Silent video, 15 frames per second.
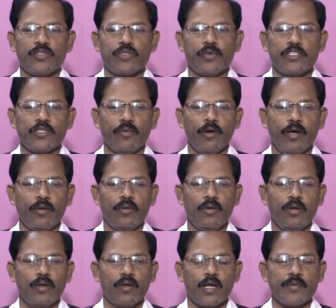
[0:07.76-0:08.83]
వరుస సర్వేల
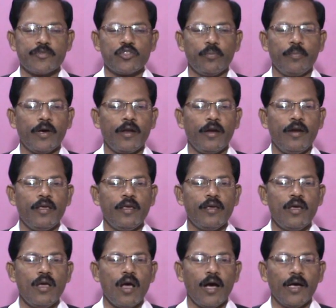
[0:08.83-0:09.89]
దెబ్బకు
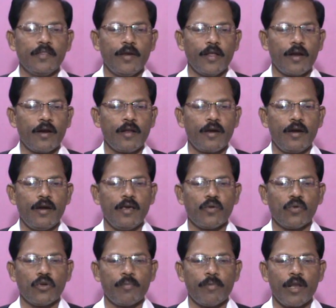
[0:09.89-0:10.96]
చంద్రబాబు ఏం చేస్తున్నారో
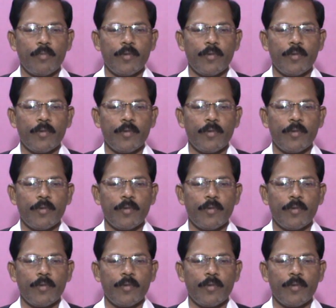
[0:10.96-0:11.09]
తెలుసా